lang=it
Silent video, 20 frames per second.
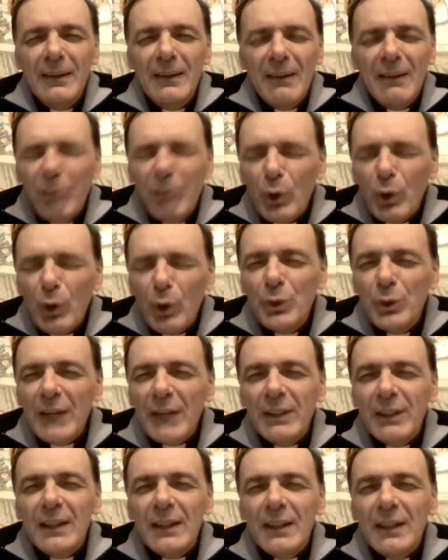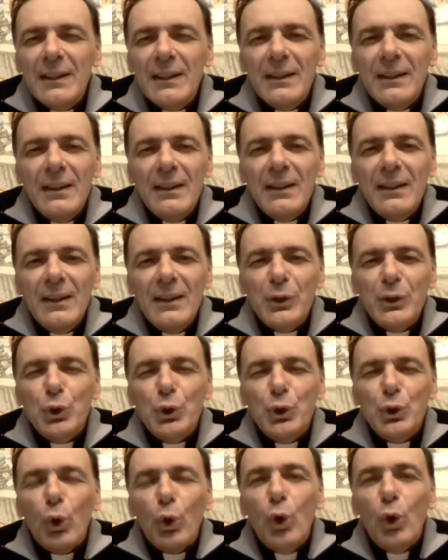la volontà di
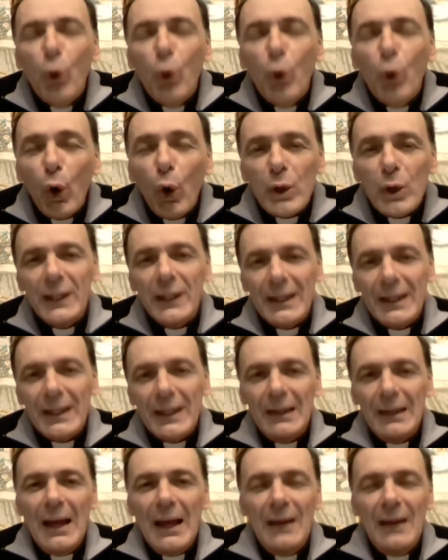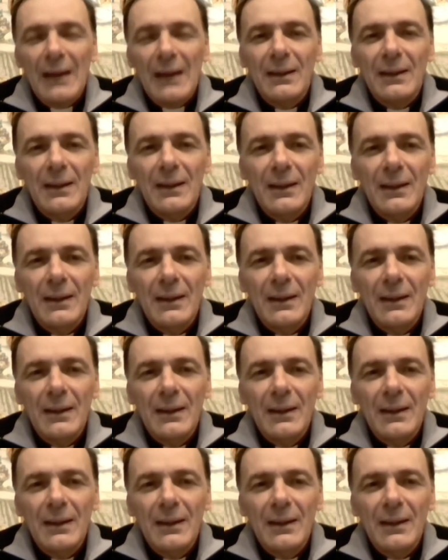soccorrerla